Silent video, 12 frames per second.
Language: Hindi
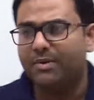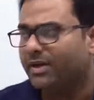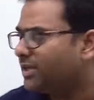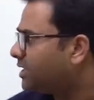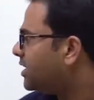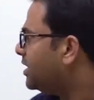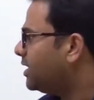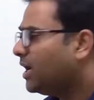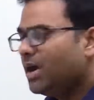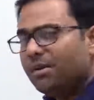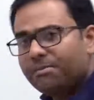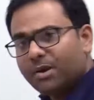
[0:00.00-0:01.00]
पढ़ी थी
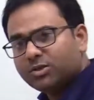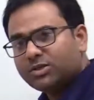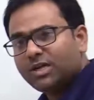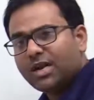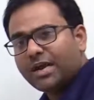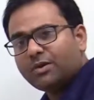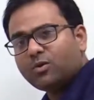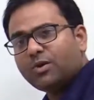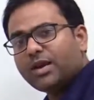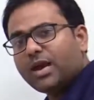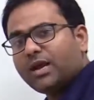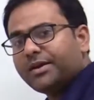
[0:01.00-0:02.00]
मैं उसी लाइन को
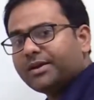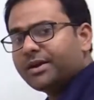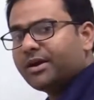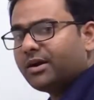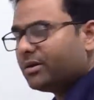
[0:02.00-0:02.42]
यहां लिख रहा